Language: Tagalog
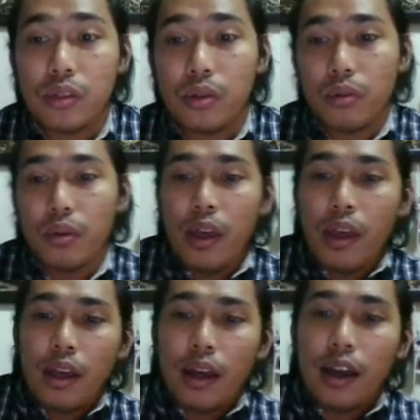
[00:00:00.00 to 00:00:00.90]
So,
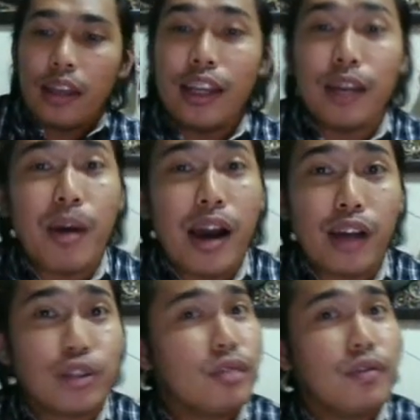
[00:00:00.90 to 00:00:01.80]
uh, hindi ka
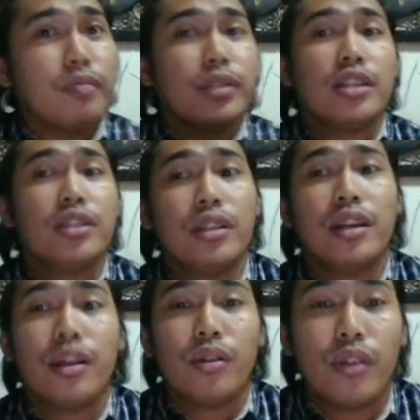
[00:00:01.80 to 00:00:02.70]
makakasurvive sa
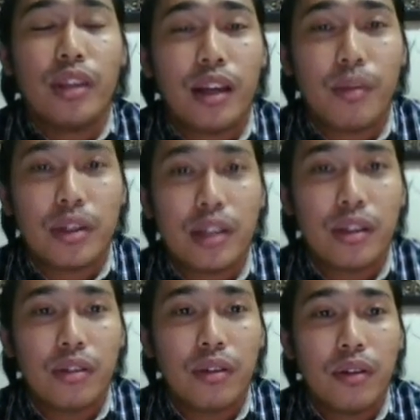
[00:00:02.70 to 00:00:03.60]
engineering kung hindi ka
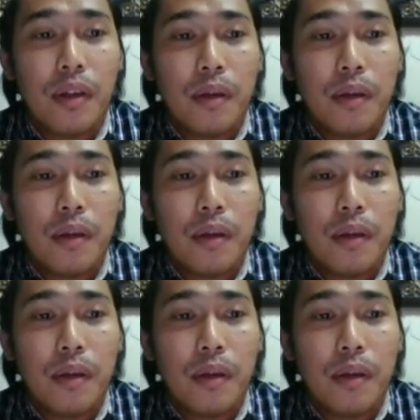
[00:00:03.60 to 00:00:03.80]
masyadong